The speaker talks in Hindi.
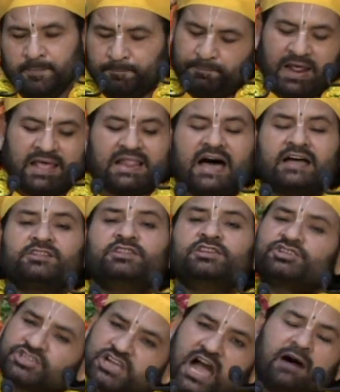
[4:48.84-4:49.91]
प्रहलाद
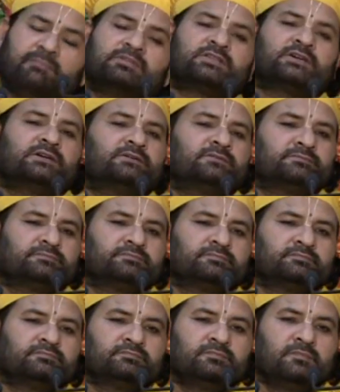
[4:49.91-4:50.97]
निष्काम थे
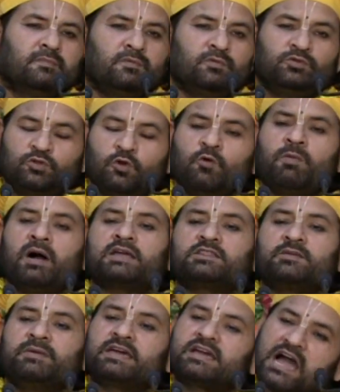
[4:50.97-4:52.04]
ध्रुव
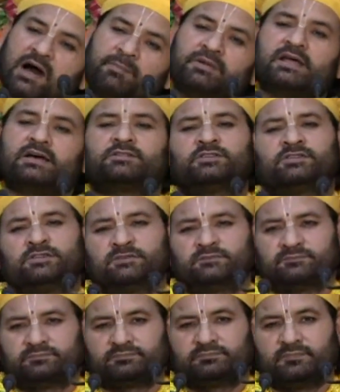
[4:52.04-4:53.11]
भक्त में कामना थी
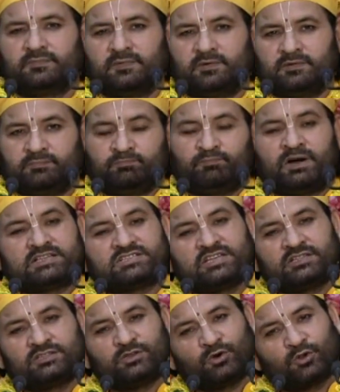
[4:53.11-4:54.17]

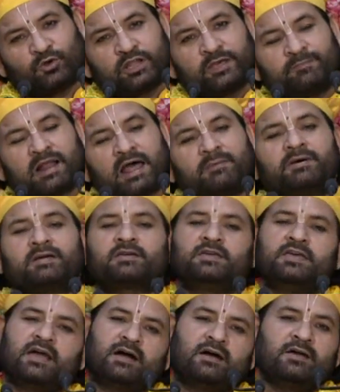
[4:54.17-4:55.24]
भजन दोनों ने बराबर
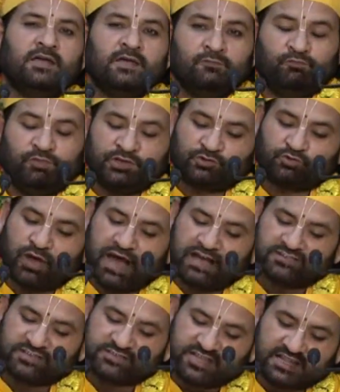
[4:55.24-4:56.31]
किया
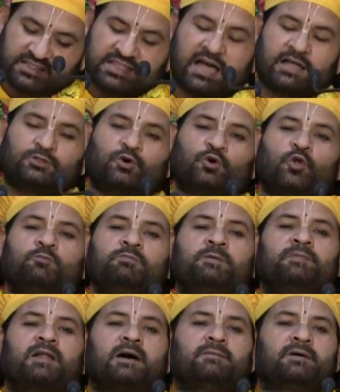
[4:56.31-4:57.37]
विश्वास श्रद्धा दोनों
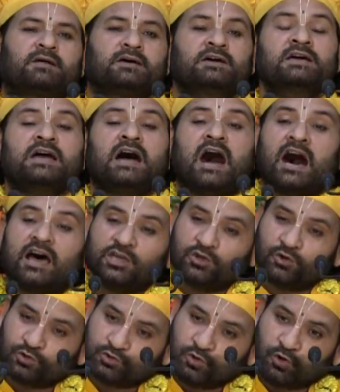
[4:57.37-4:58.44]
में बराबर
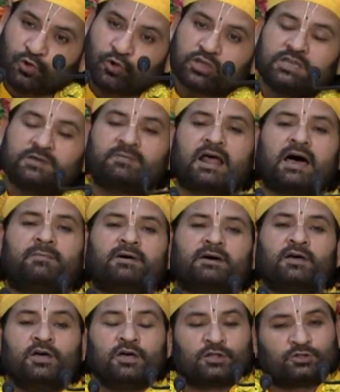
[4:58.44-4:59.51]
आयु दोनों की
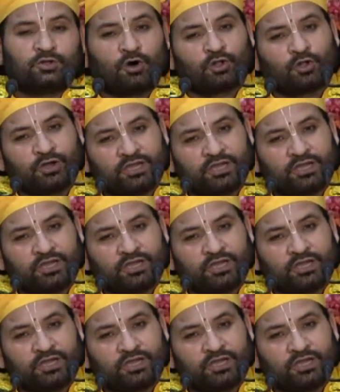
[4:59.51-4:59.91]
बराबर दोनों